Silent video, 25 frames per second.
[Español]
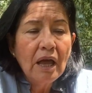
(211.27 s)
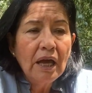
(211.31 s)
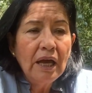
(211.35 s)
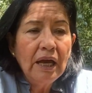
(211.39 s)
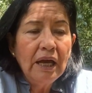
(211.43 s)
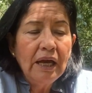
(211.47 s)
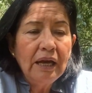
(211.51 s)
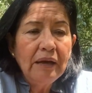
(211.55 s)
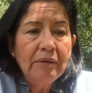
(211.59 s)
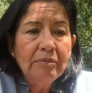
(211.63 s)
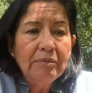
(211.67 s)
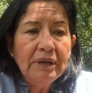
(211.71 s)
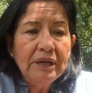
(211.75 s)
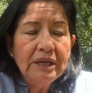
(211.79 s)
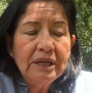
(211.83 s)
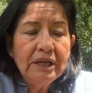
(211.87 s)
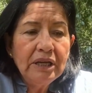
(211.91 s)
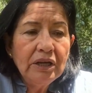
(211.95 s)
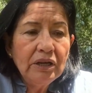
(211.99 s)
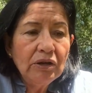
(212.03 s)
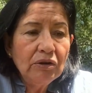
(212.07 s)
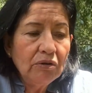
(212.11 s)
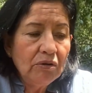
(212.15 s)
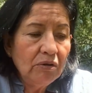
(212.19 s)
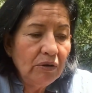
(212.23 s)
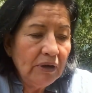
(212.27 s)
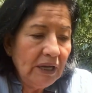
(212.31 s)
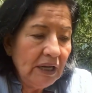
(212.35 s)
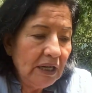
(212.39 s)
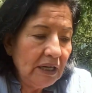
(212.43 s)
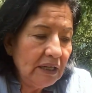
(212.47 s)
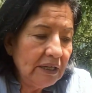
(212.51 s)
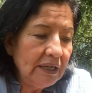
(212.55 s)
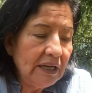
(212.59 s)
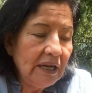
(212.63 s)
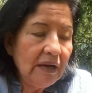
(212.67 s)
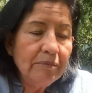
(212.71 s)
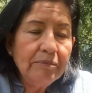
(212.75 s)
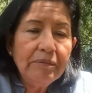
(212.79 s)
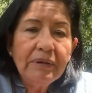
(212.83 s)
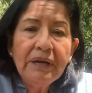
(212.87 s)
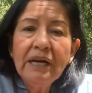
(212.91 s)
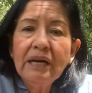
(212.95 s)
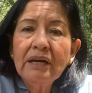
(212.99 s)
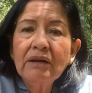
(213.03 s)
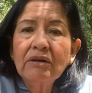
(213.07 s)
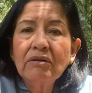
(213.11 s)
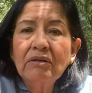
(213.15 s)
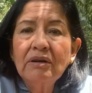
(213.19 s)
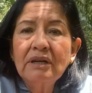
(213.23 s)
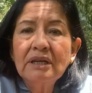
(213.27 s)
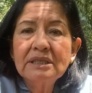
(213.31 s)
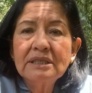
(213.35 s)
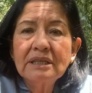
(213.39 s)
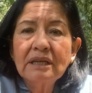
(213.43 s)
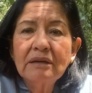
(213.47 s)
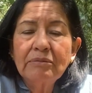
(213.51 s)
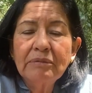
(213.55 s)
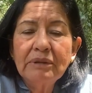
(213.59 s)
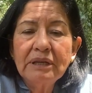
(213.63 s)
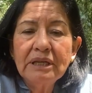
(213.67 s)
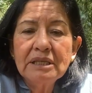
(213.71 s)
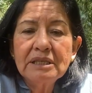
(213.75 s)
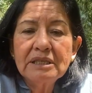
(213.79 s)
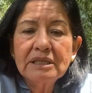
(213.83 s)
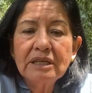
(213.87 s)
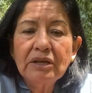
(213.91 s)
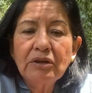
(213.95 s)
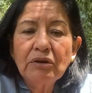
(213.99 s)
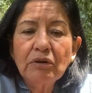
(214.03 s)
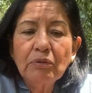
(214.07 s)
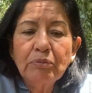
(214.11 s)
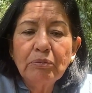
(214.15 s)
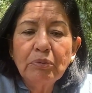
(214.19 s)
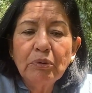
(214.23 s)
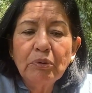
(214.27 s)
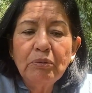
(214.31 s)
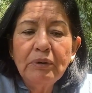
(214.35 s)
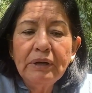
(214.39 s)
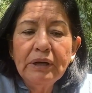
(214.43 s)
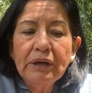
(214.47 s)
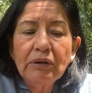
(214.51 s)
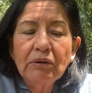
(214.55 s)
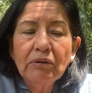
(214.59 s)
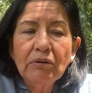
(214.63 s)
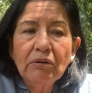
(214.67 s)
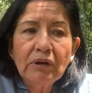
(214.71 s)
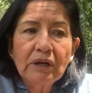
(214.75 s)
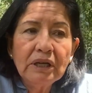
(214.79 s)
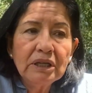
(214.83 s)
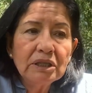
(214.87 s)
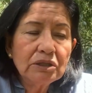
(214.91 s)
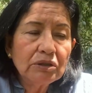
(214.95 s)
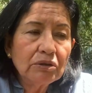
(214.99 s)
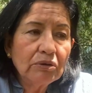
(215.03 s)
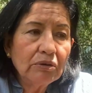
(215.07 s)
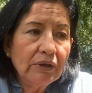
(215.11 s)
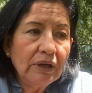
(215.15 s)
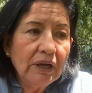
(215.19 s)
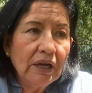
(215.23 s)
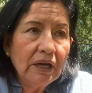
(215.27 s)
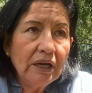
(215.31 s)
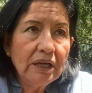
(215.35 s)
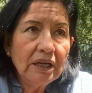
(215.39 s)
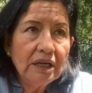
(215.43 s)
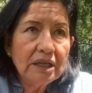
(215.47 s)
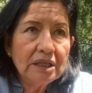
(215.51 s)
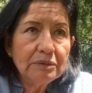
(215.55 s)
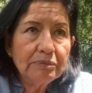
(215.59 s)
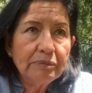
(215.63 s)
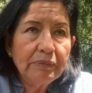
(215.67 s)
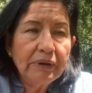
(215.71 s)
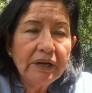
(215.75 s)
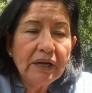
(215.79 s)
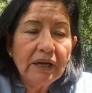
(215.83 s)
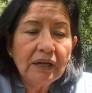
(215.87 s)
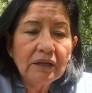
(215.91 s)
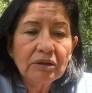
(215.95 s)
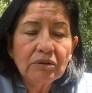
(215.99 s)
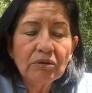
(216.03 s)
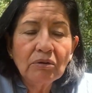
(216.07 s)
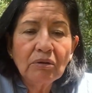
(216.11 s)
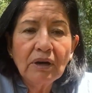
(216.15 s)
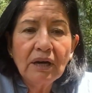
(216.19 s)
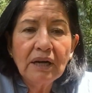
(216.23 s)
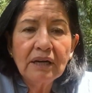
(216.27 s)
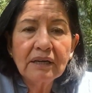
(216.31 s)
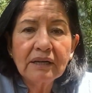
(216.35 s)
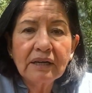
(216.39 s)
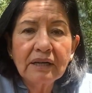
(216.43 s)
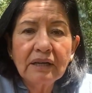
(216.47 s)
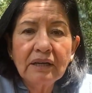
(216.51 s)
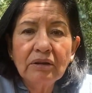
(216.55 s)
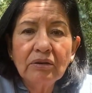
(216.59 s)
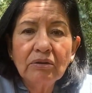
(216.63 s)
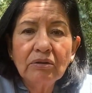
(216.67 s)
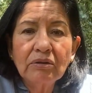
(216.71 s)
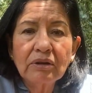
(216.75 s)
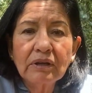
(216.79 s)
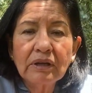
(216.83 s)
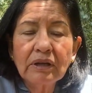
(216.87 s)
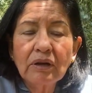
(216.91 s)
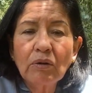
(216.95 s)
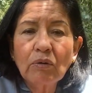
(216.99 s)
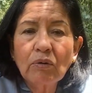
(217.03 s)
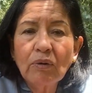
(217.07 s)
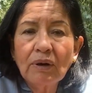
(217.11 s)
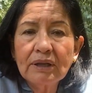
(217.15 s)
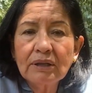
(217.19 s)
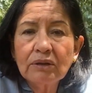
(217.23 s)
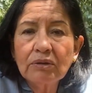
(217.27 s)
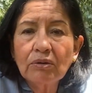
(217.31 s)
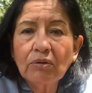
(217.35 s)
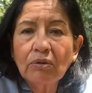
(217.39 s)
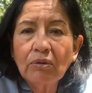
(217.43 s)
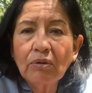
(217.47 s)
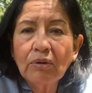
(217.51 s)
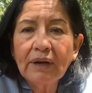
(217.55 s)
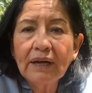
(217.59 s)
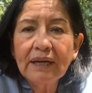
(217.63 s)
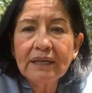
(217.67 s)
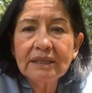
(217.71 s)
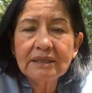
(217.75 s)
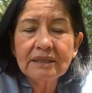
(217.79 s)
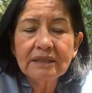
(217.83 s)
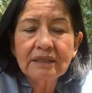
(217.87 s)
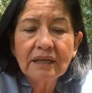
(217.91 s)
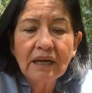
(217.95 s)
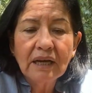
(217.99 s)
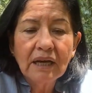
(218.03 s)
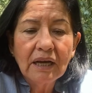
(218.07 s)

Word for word: Eh, me dijo el día miércoles al Ministerio Público, estoy ahí esperando alrededor de cuatro horas.